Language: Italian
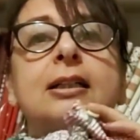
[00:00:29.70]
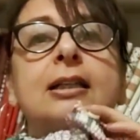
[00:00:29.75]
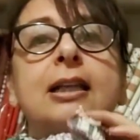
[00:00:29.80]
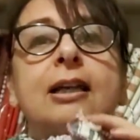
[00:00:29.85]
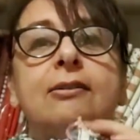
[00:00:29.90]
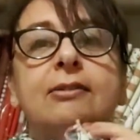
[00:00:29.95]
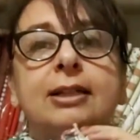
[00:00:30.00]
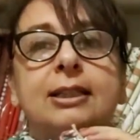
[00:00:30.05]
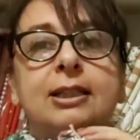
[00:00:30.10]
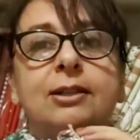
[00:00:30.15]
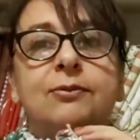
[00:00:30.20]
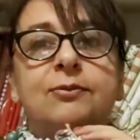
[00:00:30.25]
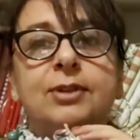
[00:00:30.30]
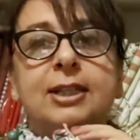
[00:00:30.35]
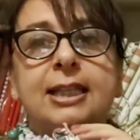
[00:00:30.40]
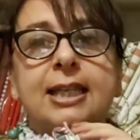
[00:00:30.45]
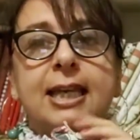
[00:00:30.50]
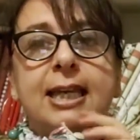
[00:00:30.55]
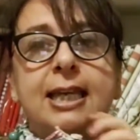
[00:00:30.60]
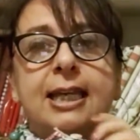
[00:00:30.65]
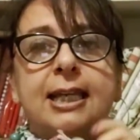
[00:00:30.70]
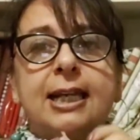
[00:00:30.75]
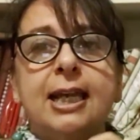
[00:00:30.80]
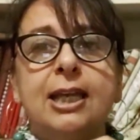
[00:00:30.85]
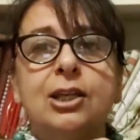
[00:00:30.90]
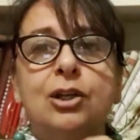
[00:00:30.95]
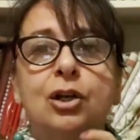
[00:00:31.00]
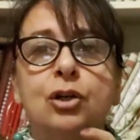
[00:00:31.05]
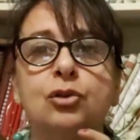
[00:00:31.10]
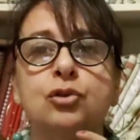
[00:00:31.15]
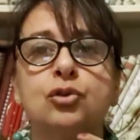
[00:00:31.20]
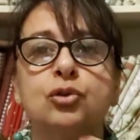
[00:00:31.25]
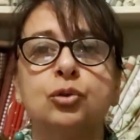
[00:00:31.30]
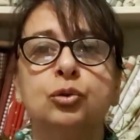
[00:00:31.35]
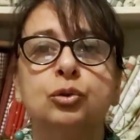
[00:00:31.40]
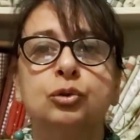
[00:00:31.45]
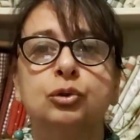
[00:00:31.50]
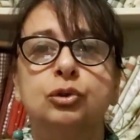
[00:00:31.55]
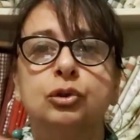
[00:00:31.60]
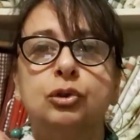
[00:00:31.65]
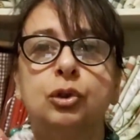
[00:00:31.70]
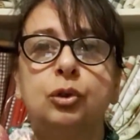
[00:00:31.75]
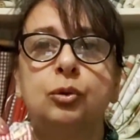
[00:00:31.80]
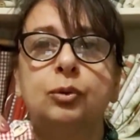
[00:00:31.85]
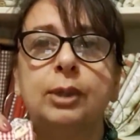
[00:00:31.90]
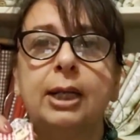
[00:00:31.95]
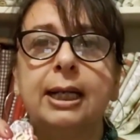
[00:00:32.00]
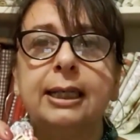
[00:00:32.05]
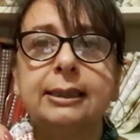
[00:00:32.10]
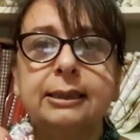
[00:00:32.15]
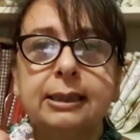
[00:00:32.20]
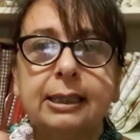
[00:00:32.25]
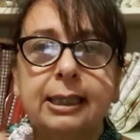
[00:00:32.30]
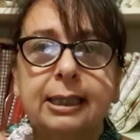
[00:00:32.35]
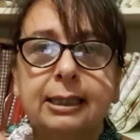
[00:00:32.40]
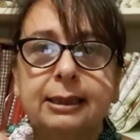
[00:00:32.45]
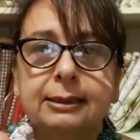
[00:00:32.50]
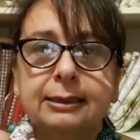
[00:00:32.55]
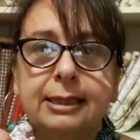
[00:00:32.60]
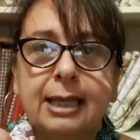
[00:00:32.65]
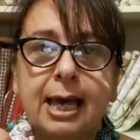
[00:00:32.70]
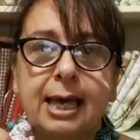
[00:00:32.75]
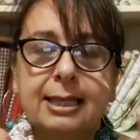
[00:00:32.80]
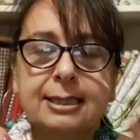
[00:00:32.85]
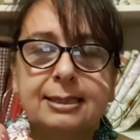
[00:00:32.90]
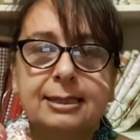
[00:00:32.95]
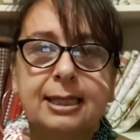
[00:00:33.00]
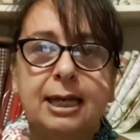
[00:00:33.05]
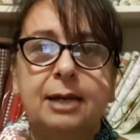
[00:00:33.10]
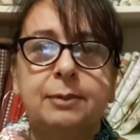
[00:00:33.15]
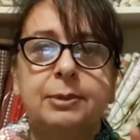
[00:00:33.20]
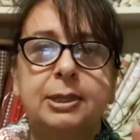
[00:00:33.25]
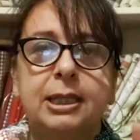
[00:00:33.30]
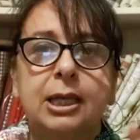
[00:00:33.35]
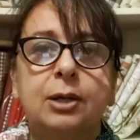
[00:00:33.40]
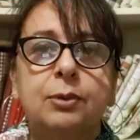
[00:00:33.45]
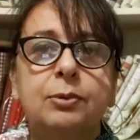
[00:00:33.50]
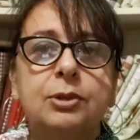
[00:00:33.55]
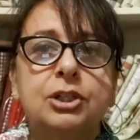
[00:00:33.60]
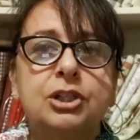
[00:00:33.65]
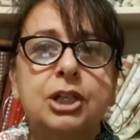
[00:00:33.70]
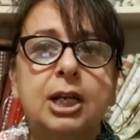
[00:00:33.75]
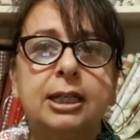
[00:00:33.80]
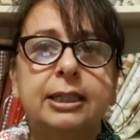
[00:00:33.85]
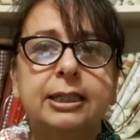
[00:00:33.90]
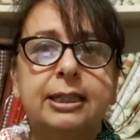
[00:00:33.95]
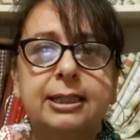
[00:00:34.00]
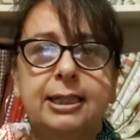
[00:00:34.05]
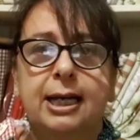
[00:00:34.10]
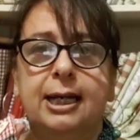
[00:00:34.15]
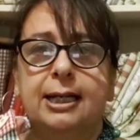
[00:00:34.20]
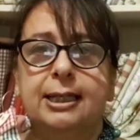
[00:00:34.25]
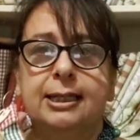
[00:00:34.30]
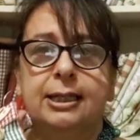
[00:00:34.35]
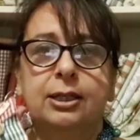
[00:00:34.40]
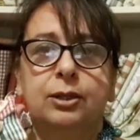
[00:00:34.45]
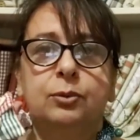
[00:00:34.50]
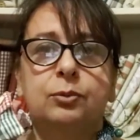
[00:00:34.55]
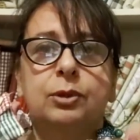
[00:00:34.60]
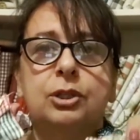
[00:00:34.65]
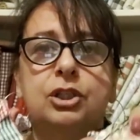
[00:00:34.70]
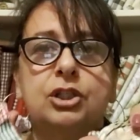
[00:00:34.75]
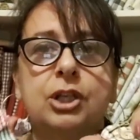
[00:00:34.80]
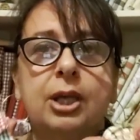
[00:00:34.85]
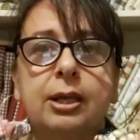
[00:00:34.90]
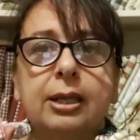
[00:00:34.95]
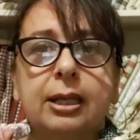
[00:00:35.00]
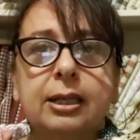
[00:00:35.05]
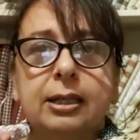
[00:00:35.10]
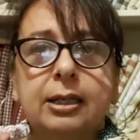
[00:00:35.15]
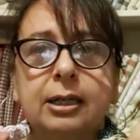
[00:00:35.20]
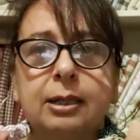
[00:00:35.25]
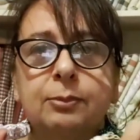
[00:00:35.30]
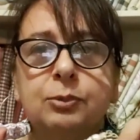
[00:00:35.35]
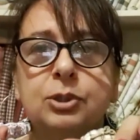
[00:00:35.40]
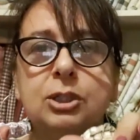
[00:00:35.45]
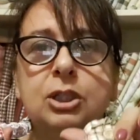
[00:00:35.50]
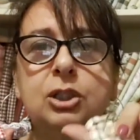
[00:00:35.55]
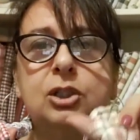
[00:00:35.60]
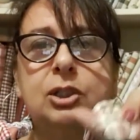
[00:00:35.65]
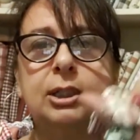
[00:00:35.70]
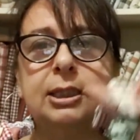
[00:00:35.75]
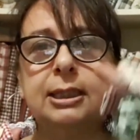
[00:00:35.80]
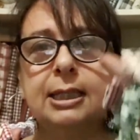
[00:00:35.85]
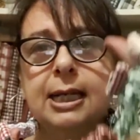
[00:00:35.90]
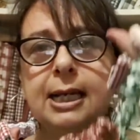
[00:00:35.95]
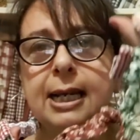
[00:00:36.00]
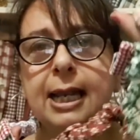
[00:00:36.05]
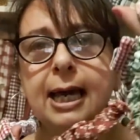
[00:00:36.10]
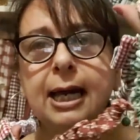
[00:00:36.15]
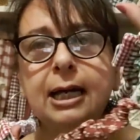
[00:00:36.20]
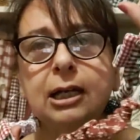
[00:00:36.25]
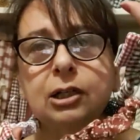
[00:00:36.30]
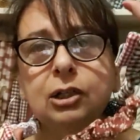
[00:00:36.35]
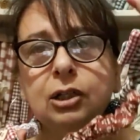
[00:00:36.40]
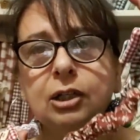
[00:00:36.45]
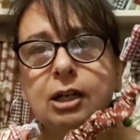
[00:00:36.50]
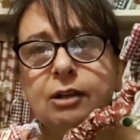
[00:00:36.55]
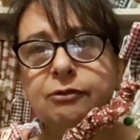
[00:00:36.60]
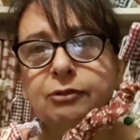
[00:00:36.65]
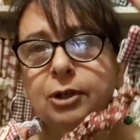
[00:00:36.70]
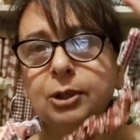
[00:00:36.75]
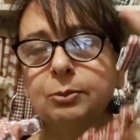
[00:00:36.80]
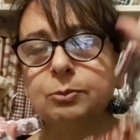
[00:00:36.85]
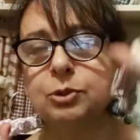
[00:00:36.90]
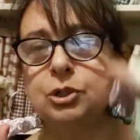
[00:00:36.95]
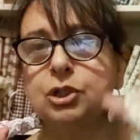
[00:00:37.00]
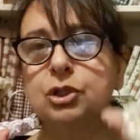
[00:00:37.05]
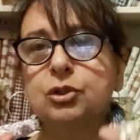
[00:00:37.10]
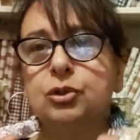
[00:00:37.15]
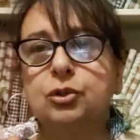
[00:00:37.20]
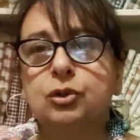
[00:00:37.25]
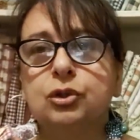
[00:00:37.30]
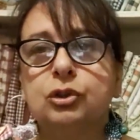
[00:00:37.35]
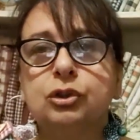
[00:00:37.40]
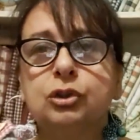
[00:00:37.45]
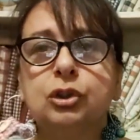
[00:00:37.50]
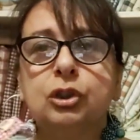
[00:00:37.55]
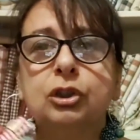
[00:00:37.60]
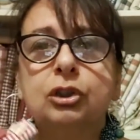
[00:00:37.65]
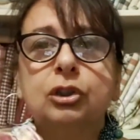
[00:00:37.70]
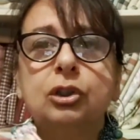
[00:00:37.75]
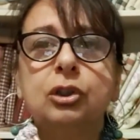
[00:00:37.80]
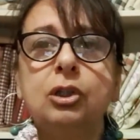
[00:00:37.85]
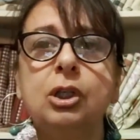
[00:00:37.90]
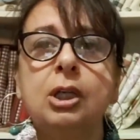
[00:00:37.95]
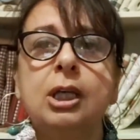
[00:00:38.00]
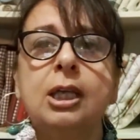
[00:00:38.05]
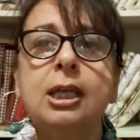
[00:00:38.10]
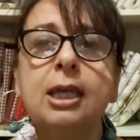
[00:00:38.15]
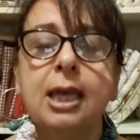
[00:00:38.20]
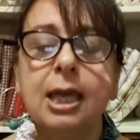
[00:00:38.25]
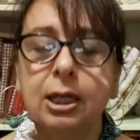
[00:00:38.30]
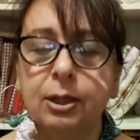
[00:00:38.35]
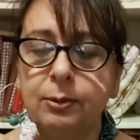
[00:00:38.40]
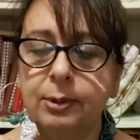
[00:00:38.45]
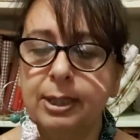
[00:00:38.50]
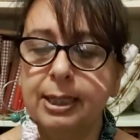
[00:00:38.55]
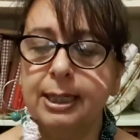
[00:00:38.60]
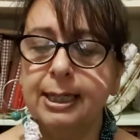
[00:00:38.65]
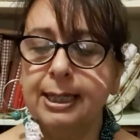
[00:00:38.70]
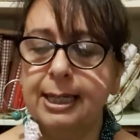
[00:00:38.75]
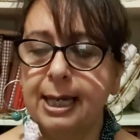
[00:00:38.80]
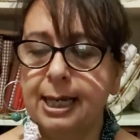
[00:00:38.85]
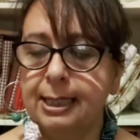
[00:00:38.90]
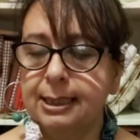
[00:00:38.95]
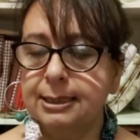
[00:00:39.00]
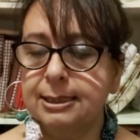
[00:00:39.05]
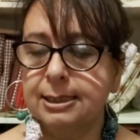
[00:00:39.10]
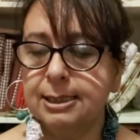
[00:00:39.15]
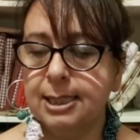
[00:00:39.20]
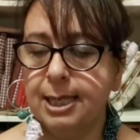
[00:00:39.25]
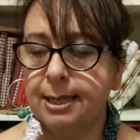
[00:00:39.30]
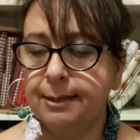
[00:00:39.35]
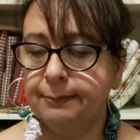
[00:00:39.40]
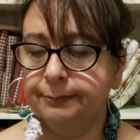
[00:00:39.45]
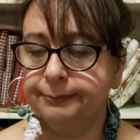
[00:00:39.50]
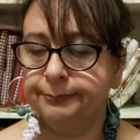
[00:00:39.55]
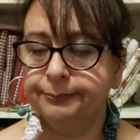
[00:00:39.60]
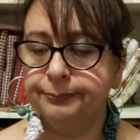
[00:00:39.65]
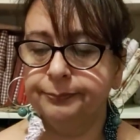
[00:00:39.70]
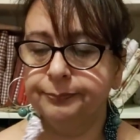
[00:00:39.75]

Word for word: la vado a vedere io ho aggiunto un'altra tasca perché qui c'è il ditale qui c'è la posizione dell'ago le forbici sono sotto e qui ragazze